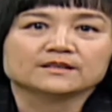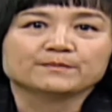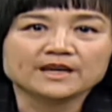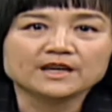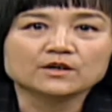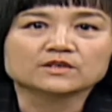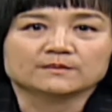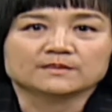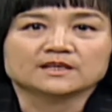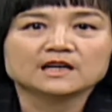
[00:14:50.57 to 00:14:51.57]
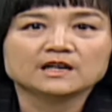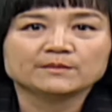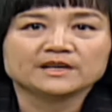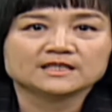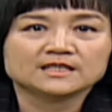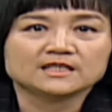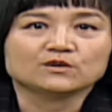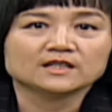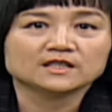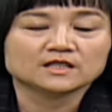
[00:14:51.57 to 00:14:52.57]
没有什么特别喜
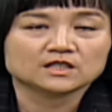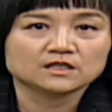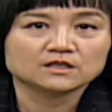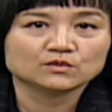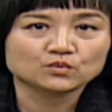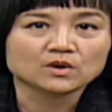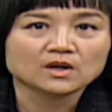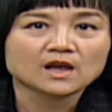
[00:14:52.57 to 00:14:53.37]
欢的事物、